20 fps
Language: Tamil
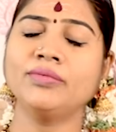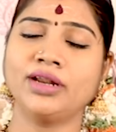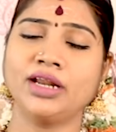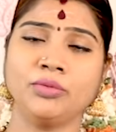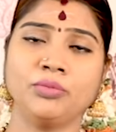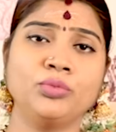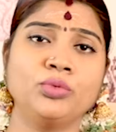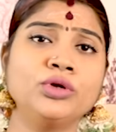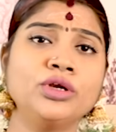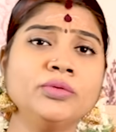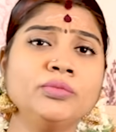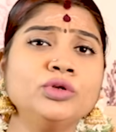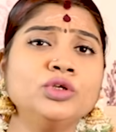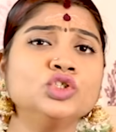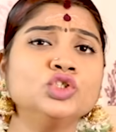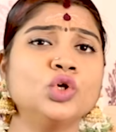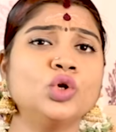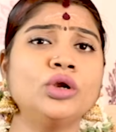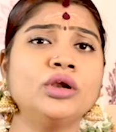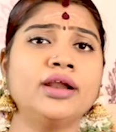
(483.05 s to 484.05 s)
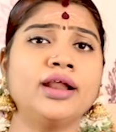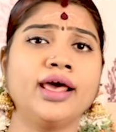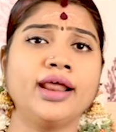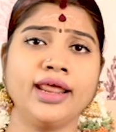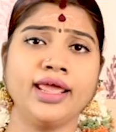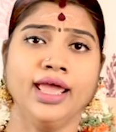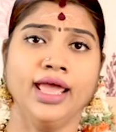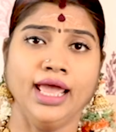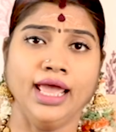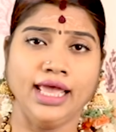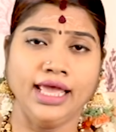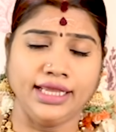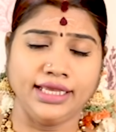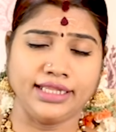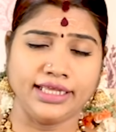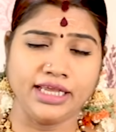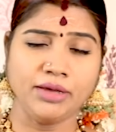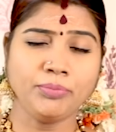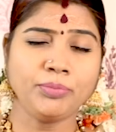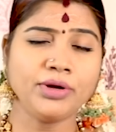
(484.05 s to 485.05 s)
இவரை புறம்னு சொல்றாரே
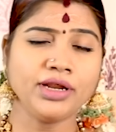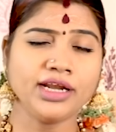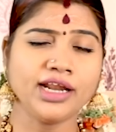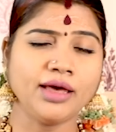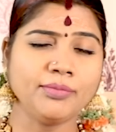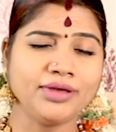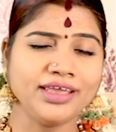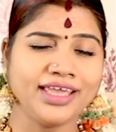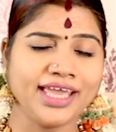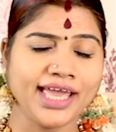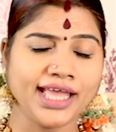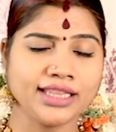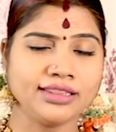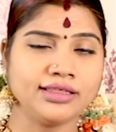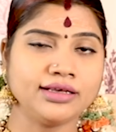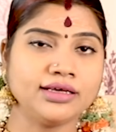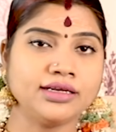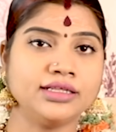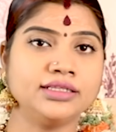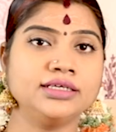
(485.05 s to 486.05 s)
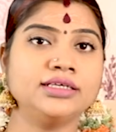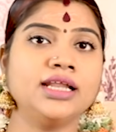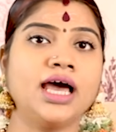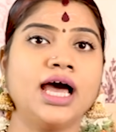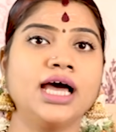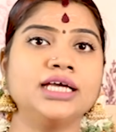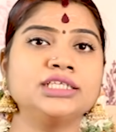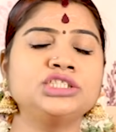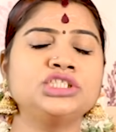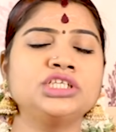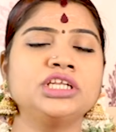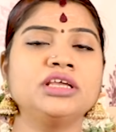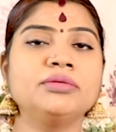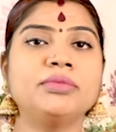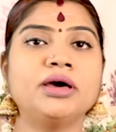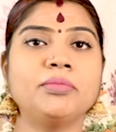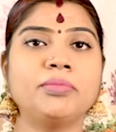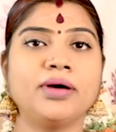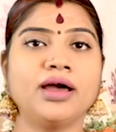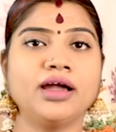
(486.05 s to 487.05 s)
இதை எப்படி நாம ஏத்துக்கிறதுன்னு
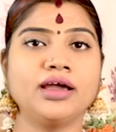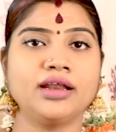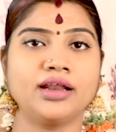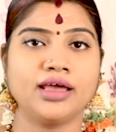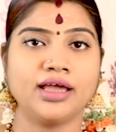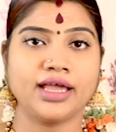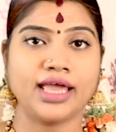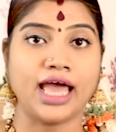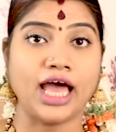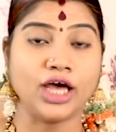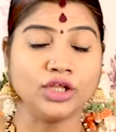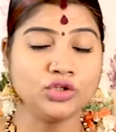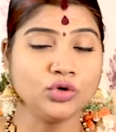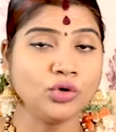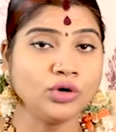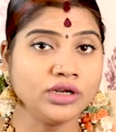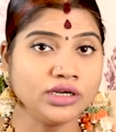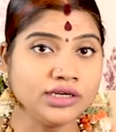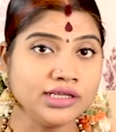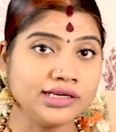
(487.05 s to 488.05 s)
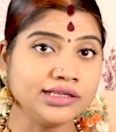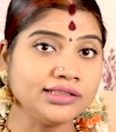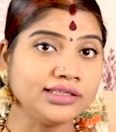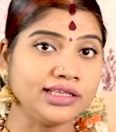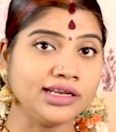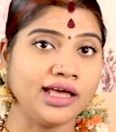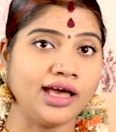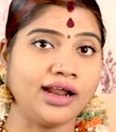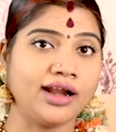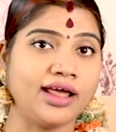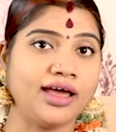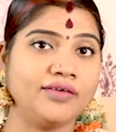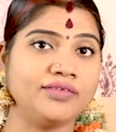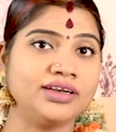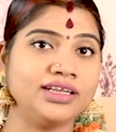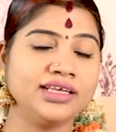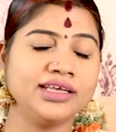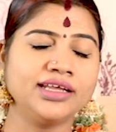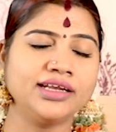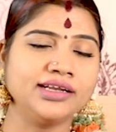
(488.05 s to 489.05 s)
ஆச்சரியமா பாக்குறாங்க அதோடு நிறுத்தினாரா
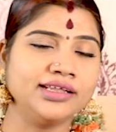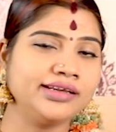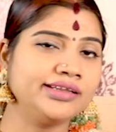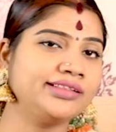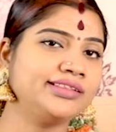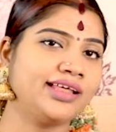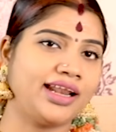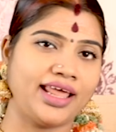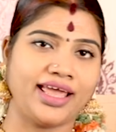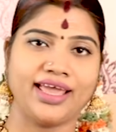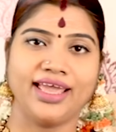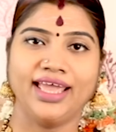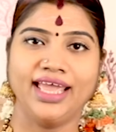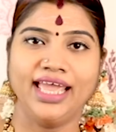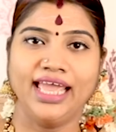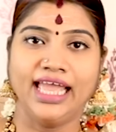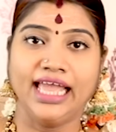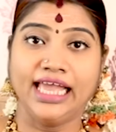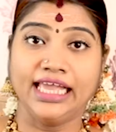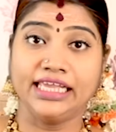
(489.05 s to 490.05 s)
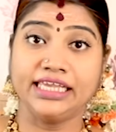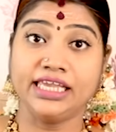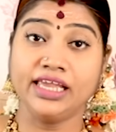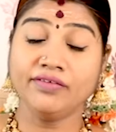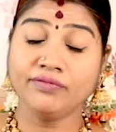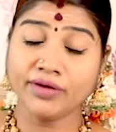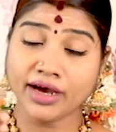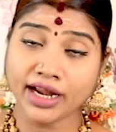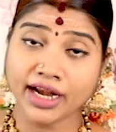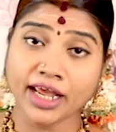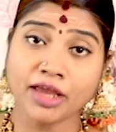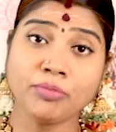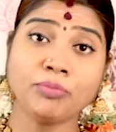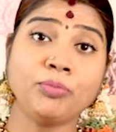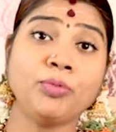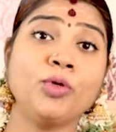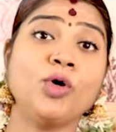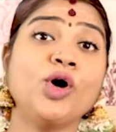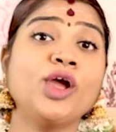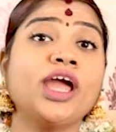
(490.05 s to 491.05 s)
அவரு நிறுத்தல இவரை
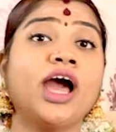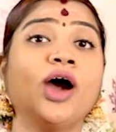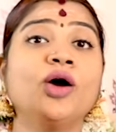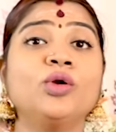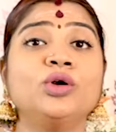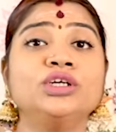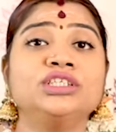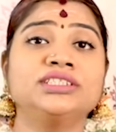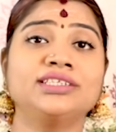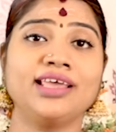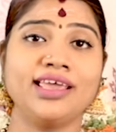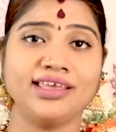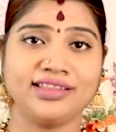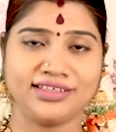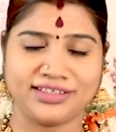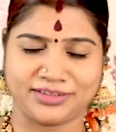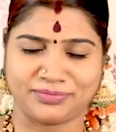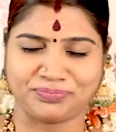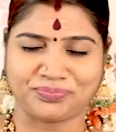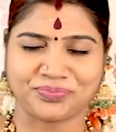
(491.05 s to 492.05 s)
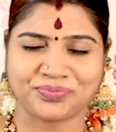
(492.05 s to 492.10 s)
போய் அருள் செய்து